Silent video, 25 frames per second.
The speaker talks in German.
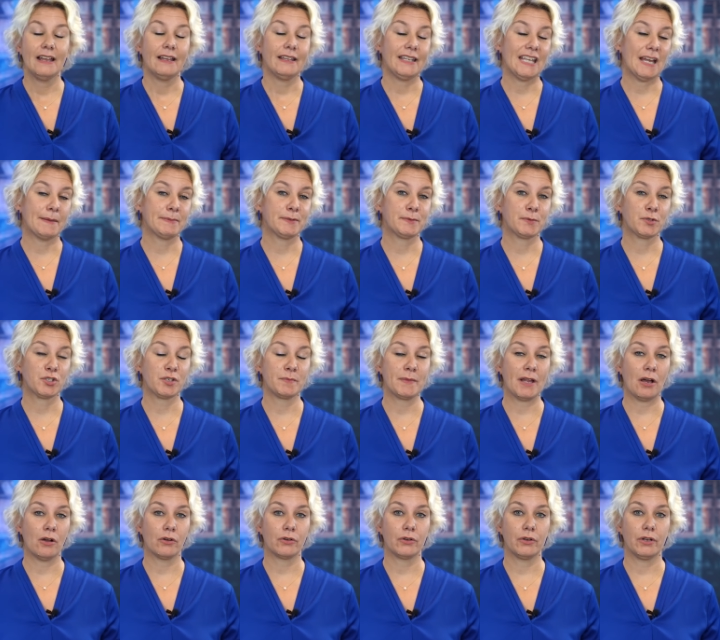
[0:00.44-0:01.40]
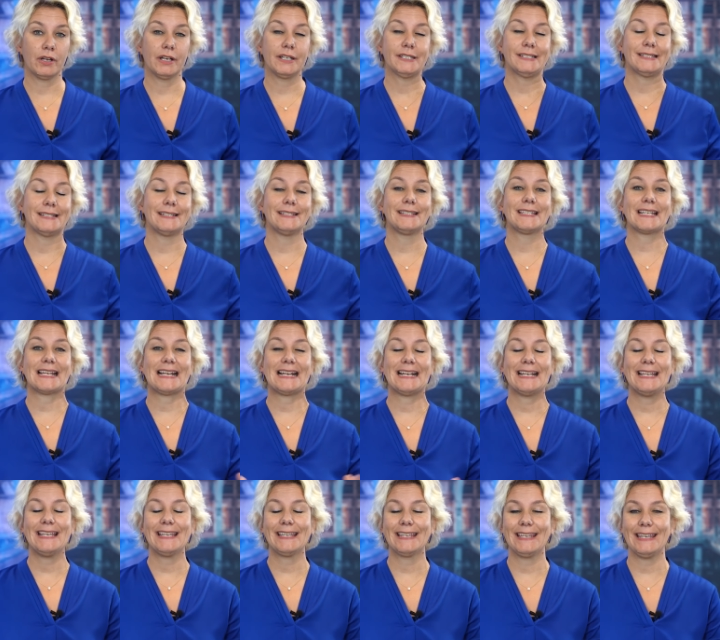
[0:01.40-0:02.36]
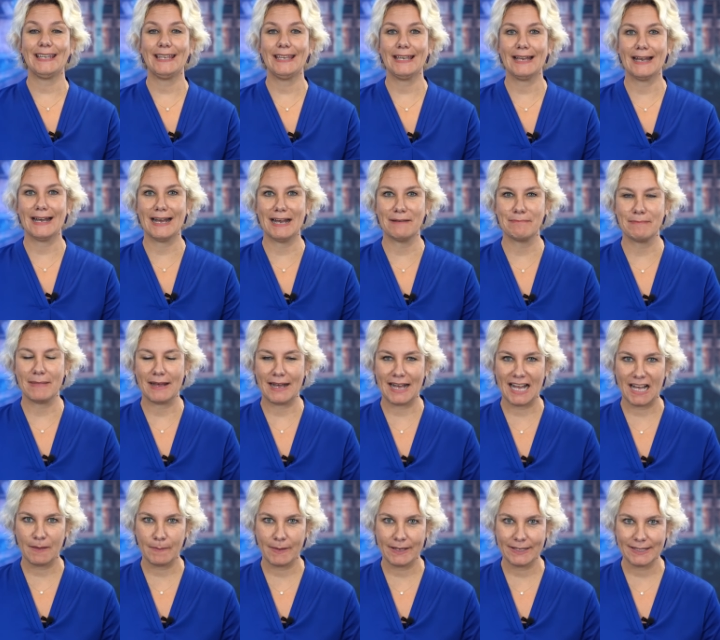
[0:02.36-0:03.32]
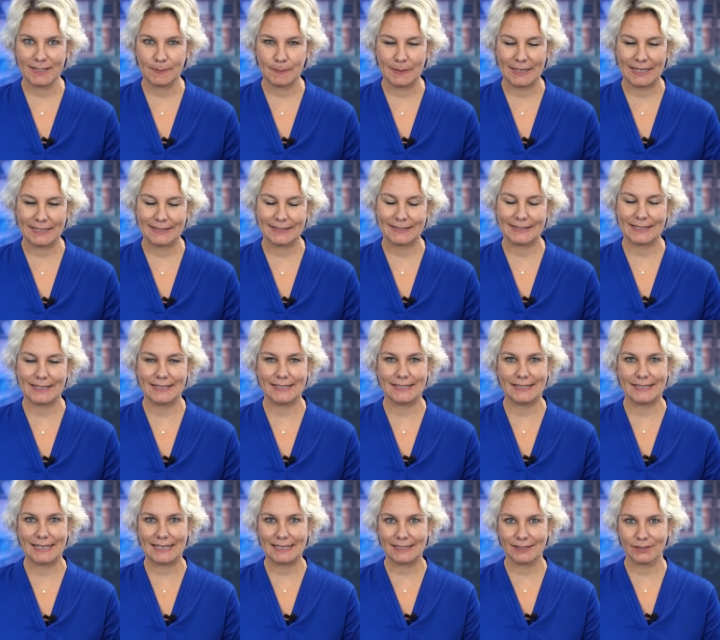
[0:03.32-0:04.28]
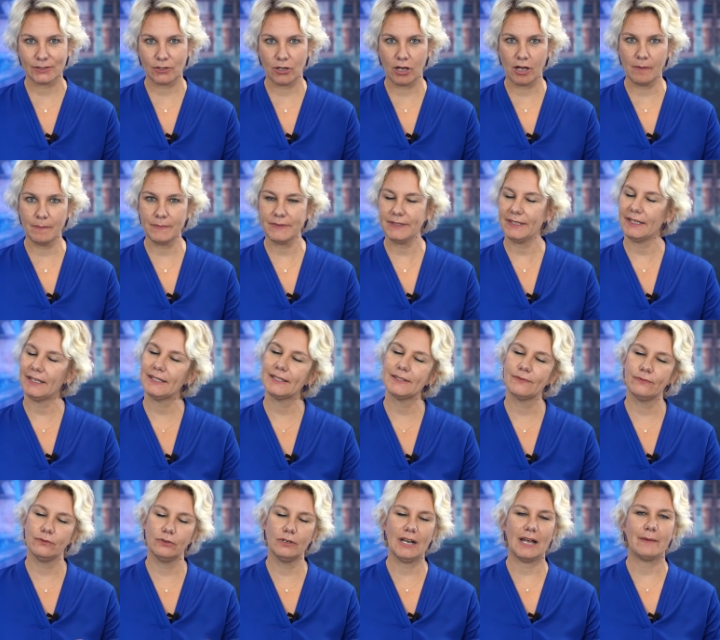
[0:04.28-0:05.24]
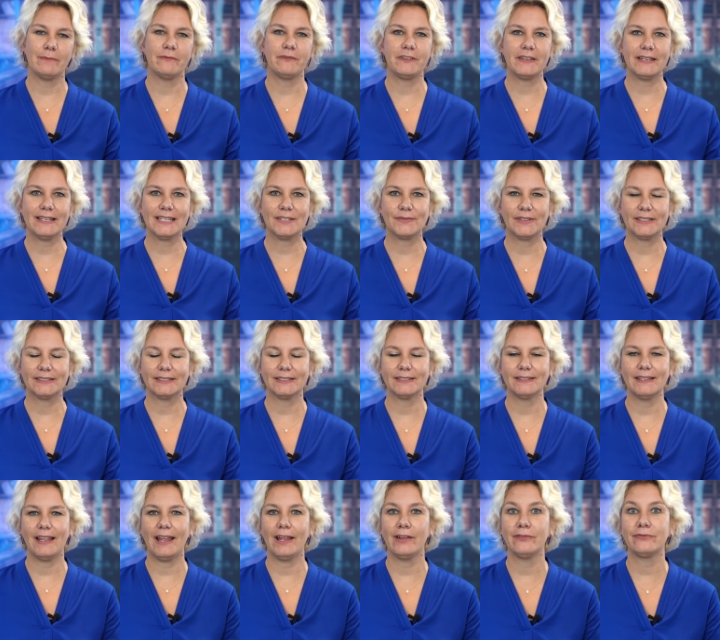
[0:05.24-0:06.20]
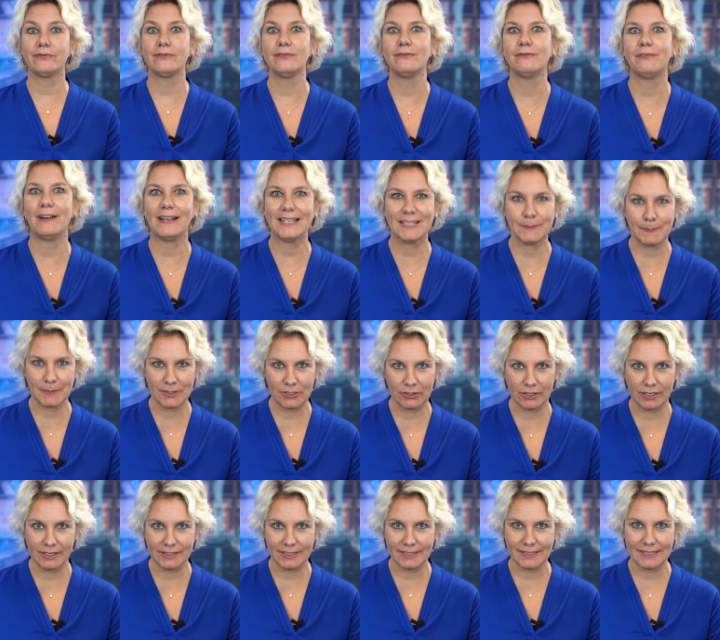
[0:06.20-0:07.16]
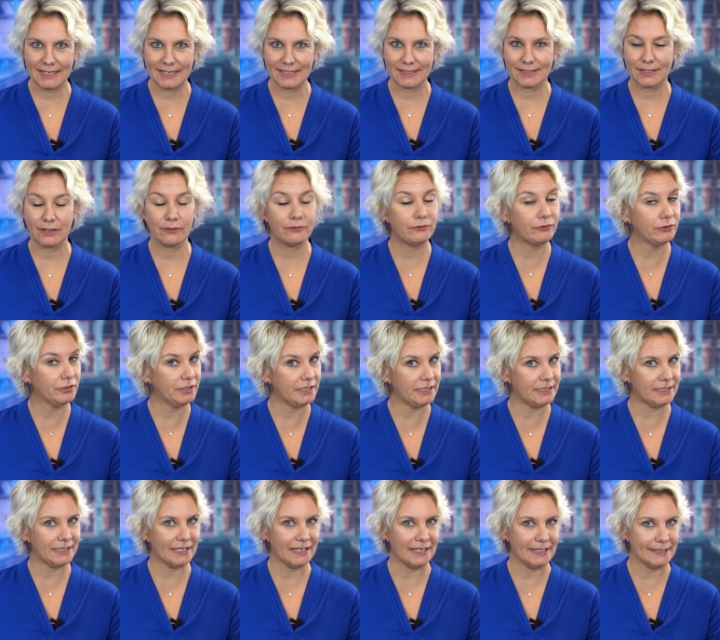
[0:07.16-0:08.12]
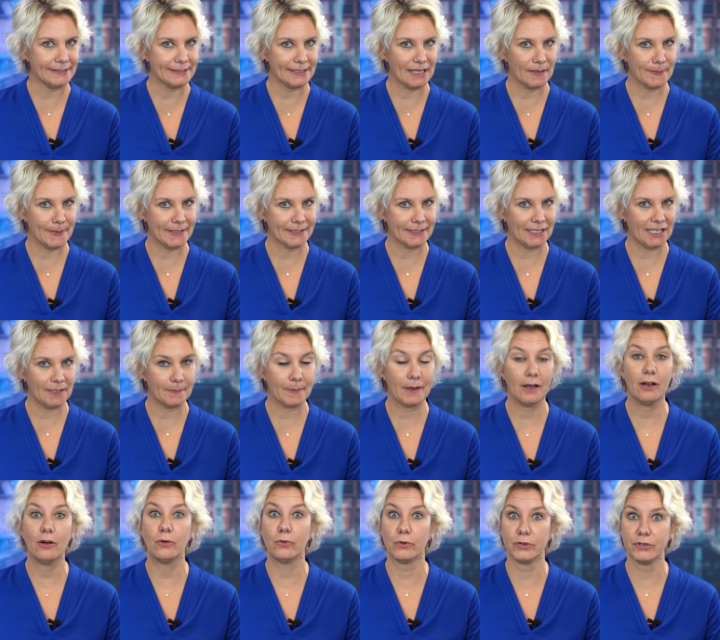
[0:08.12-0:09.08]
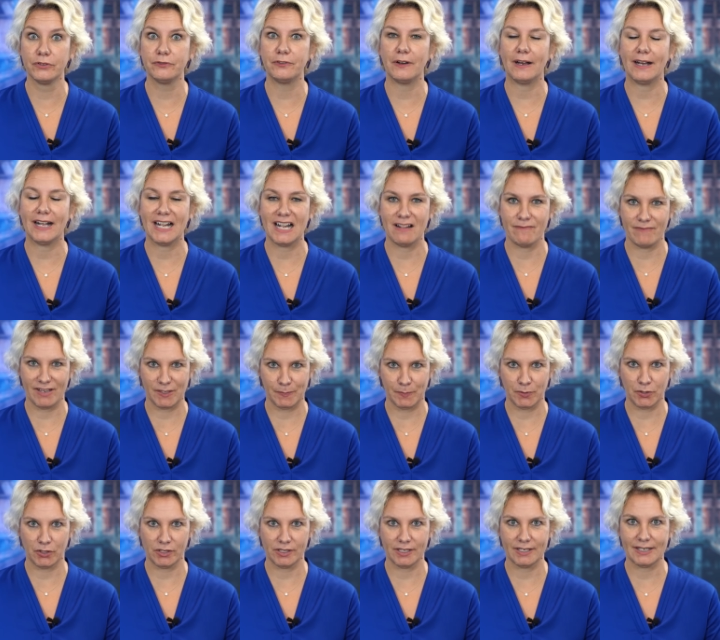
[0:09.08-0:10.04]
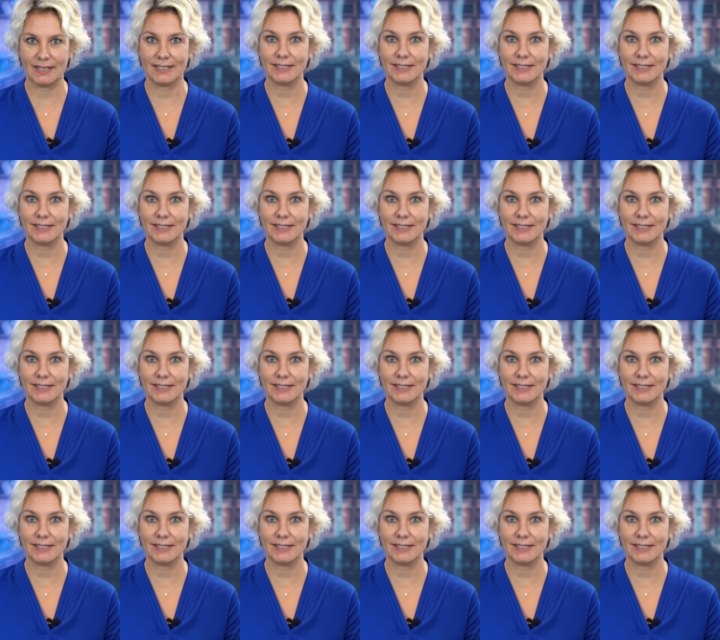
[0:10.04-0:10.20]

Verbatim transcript: Ihr habt es bestimmt auch gehört, 3G am Arbeitsplatz, das kommt jetzt wohl am 24.11. Was bedeutet das für dich als Arbeitgeber und vor allem, was bedeutet